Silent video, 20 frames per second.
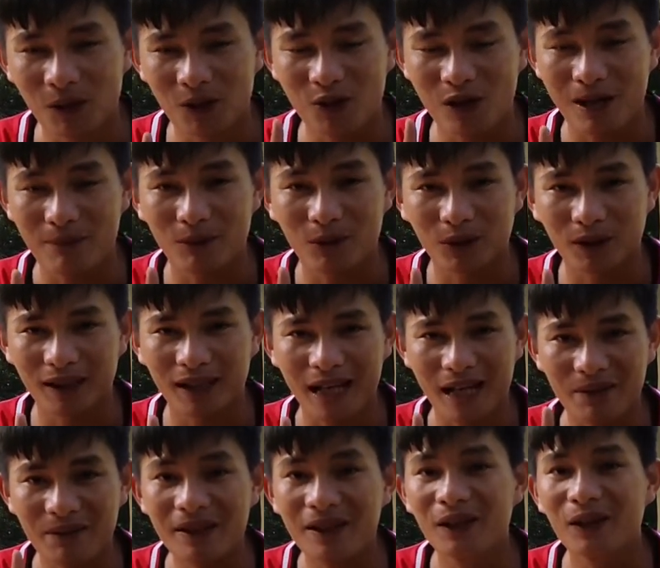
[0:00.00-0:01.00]
ủng hộ cho
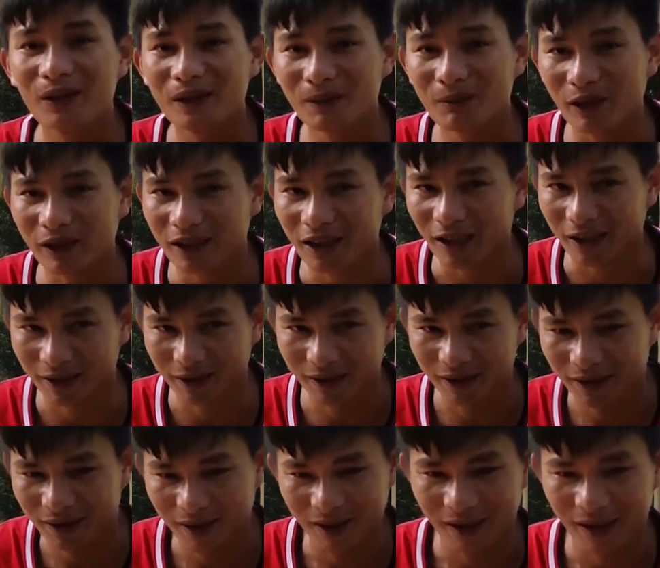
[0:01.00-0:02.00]
một like video nhé mọi
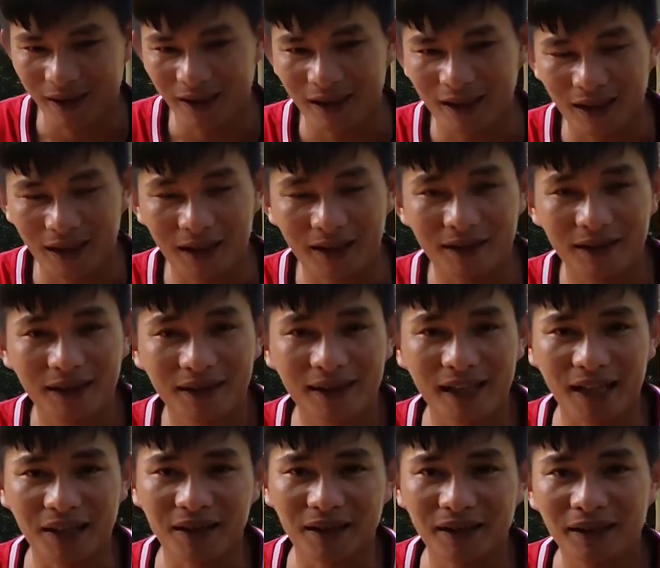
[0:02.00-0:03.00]
người à,
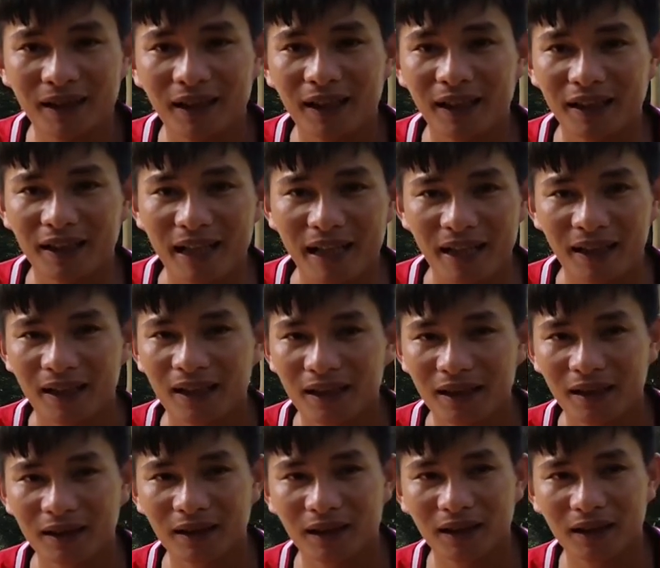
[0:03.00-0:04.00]
chia sẻ những kỹ
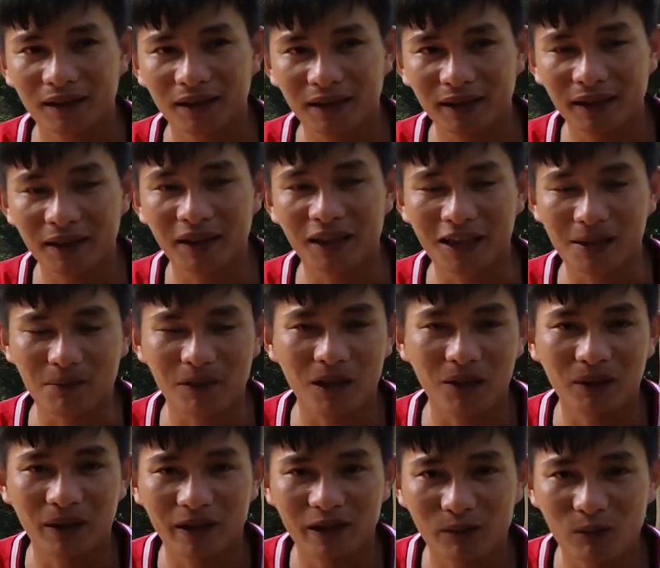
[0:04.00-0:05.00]
năng những kinh
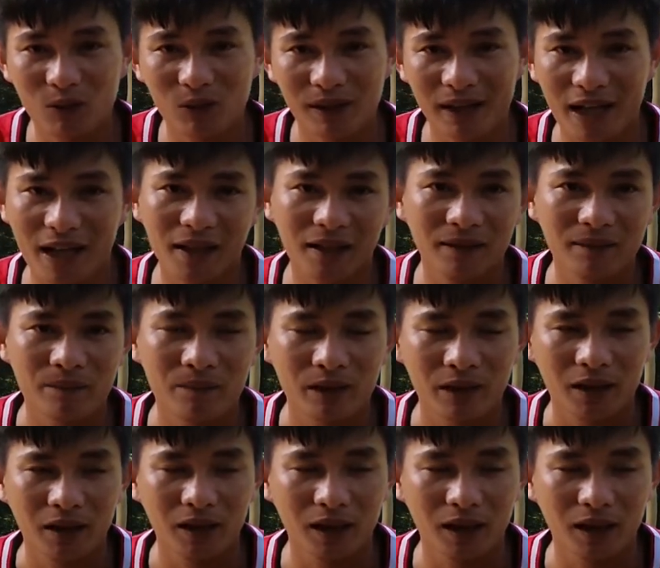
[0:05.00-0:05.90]
nghiệm trồng cái giống bông trang